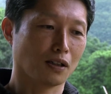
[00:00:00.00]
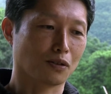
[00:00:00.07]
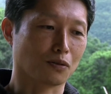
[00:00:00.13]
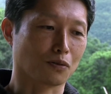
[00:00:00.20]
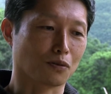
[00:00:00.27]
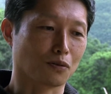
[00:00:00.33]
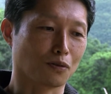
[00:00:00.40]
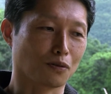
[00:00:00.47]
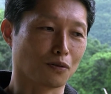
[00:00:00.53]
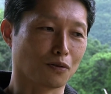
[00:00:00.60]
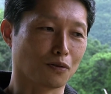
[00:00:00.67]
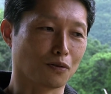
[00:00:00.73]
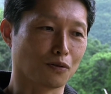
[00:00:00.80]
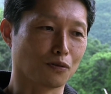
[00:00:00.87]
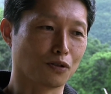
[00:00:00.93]
そ
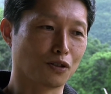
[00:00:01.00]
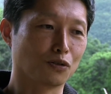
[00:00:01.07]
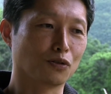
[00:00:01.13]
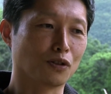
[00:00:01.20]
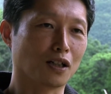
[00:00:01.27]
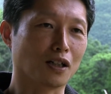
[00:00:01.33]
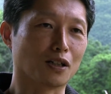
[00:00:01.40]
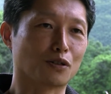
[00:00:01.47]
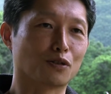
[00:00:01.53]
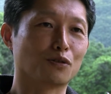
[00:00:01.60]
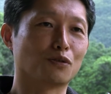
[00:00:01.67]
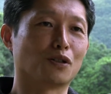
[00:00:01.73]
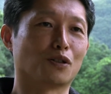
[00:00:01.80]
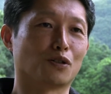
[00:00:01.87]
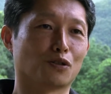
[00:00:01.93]
の藤野の中に
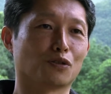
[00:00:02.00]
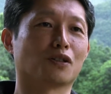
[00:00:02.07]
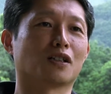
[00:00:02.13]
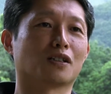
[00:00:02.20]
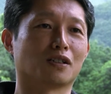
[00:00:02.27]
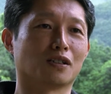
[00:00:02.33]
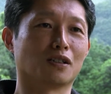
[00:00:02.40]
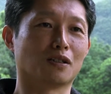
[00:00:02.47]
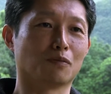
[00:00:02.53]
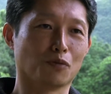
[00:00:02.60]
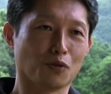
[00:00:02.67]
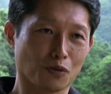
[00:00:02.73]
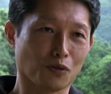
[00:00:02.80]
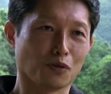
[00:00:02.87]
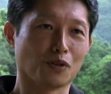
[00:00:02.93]
住んでる人たち
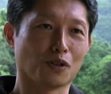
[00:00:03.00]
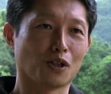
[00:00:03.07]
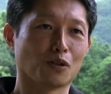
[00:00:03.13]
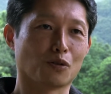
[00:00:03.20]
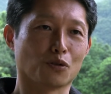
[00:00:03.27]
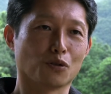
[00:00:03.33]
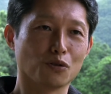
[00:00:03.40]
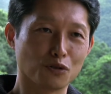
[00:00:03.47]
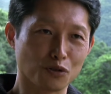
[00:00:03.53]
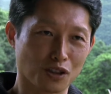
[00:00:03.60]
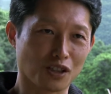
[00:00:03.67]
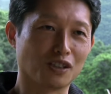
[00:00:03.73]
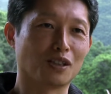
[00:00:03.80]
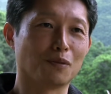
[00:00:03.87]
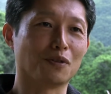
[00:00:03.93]
もこうよく
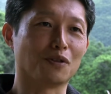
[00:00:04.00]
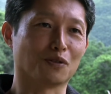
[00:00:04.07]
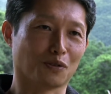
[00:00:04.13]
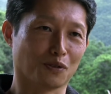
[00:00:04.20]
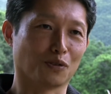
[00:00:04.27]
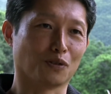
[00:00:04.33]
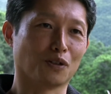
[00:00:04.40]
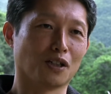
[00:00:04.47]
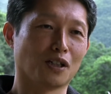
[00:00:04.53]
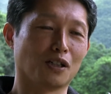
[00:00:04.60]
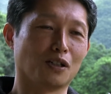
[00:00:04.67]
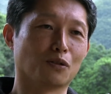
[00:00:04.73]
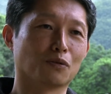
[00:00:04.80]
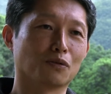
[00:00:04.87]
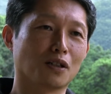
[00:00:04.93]
聞いてみると
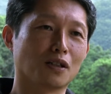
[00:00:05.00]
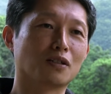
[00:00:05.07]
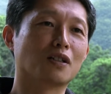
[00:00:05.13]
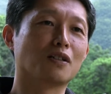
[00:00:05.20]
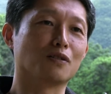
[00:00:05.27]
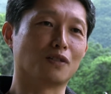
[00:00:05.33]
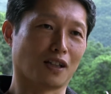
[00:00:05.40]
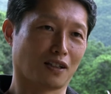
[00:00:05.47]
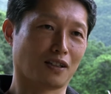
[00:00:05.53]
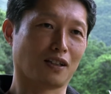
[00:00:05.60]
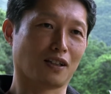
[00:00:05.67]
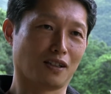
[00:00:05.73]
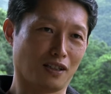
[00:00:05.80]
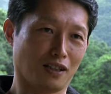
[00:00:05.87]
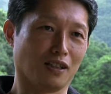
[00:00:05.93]
いろんなスキルだっ
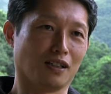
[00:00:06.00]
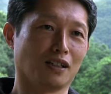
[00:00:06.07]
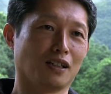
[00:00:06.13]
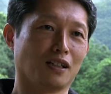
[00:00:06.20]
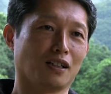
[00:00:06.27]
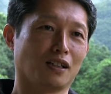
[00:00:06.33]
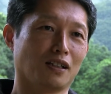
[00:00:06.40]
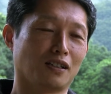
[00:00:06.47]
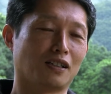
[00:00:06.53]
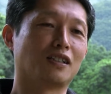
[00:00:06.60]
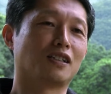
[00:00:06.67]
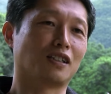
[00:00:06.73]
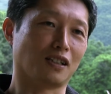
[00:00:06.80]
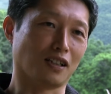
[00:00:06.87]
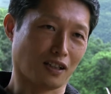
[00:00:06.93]
たり知
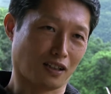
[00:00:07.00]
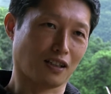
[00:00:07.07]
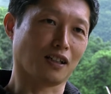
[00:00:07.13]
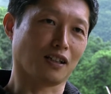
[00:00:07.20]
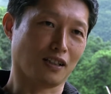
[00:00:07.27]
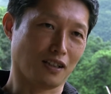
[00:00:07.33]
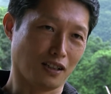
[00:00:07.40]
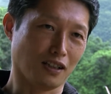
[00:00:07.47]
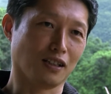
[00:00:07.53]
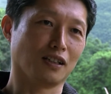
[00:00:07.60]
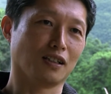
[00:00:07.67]
識だったり